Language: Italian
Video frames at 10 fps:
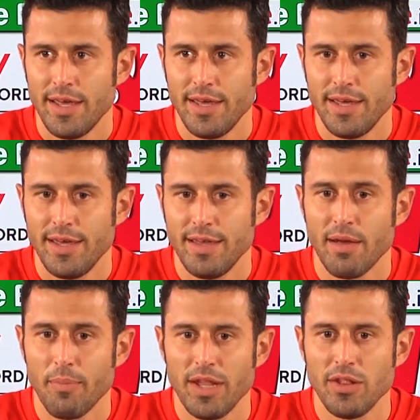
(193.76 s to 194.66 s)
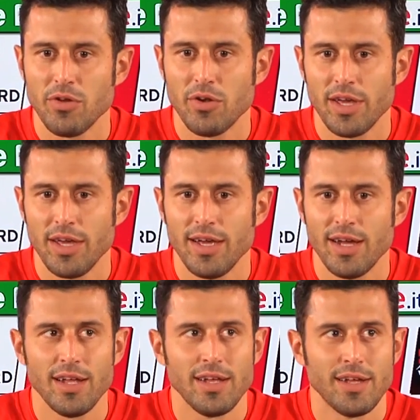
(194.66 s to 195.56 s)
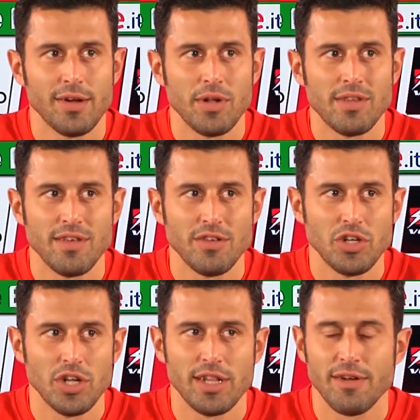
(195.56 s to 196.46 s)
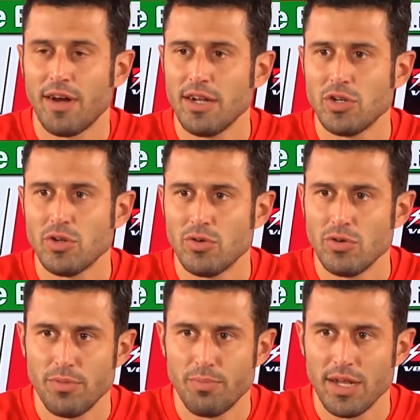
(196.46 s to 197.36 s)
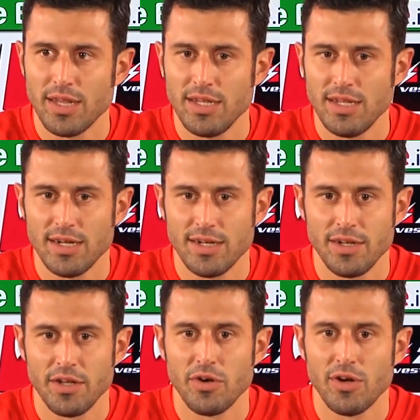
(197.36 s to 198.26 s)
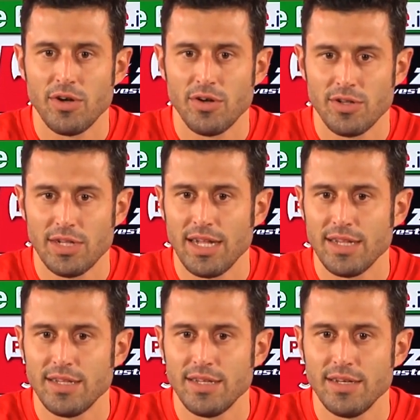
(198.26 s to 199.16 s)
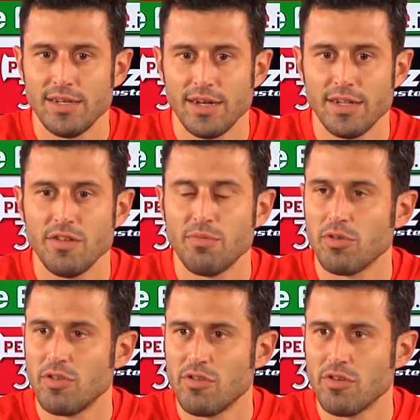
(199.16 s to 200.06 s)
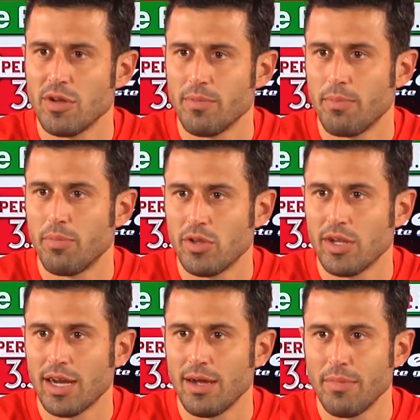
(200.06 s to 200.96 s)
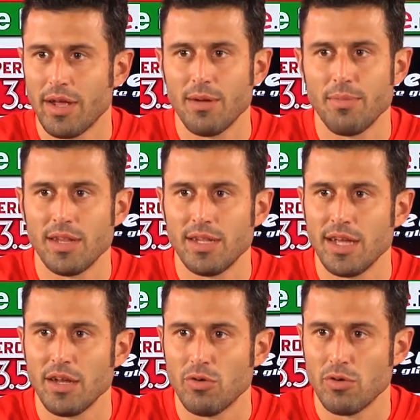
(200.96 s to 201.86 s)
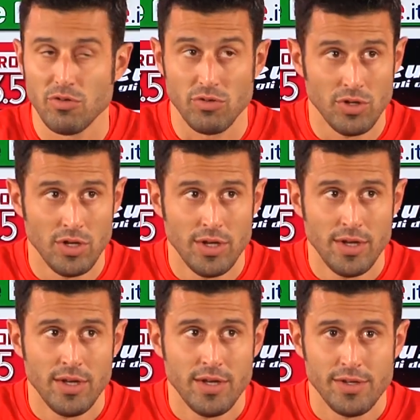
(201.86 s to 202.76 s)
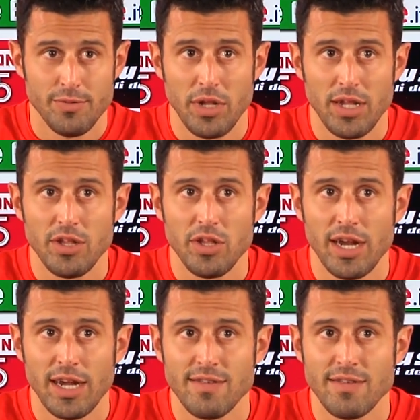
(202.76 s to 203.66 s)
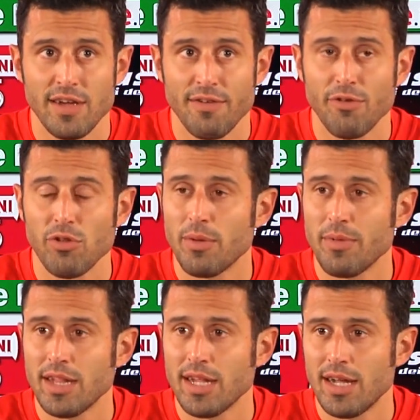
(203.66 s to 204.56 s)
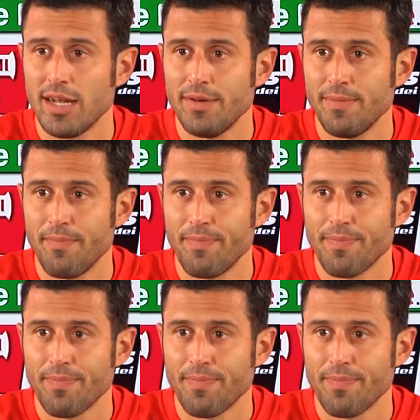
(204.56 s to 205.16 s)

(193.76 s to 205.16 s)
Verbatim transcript: e sapendo che eh, qualsiasi scelta faccio, ogni partita ne ho tanti a disposizione per poter cambiare la partita in corso. Appena detto ai ragazzi che è fondamentale